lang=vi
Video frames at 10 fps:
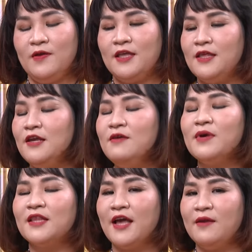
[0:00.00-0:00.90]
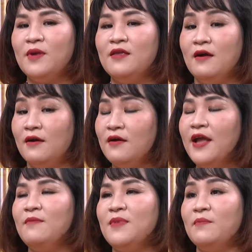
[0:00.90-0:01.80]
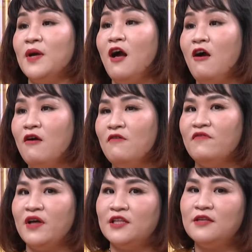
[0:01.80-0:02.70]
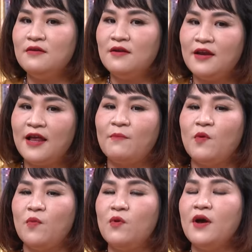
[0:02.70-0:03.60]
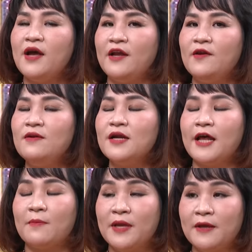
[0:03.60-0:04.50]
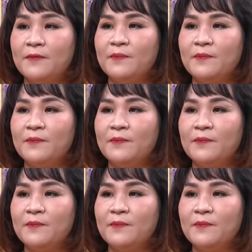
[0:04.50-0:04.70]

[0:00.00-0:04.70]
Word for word: vậy thì khi mà thầy mà nhận em làm con và tức là một mối quan hệ nó rất là đặc biệt yeah.